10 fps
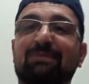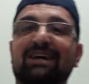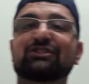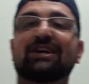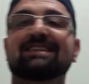
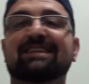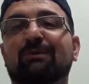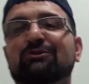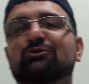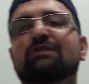bella gente,
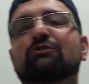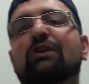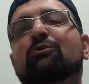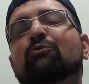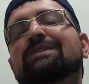questo
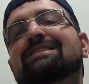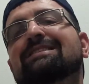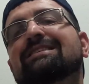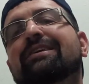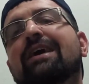video
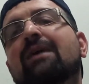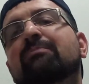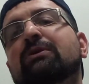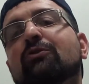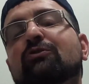acquisti
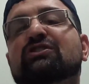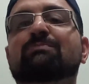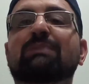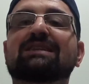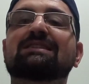rapido,
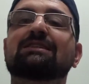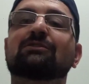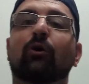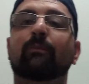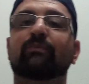
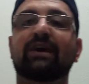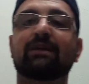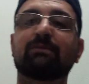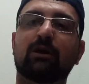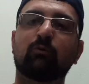spedito,
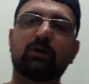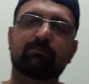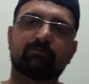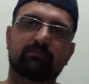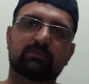termina
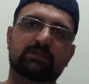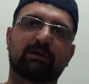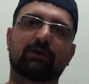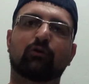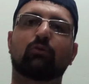qui.
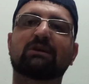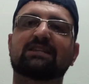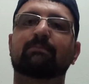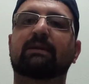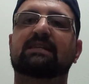Spero come
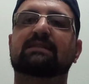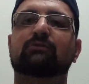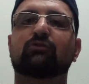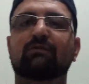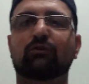sempre sia
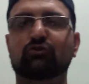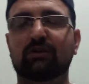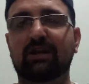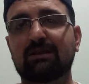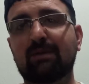stato di
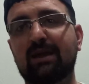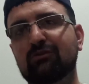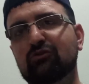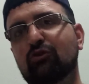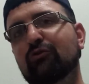vostro
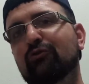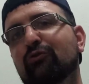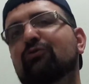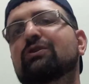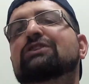gradimento.
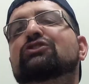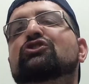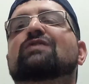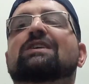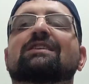Noi
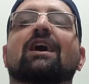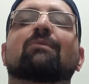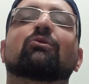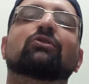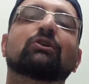ci
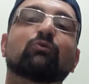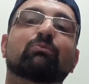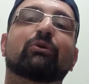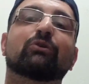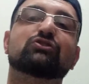vediamo in
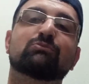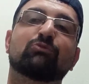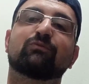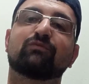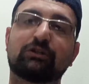un
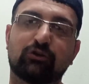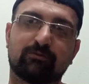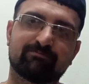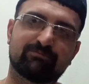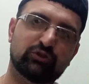prossimo video.
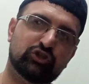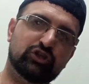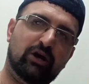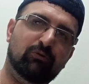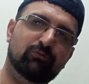
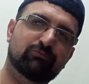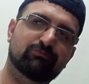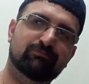Ciao!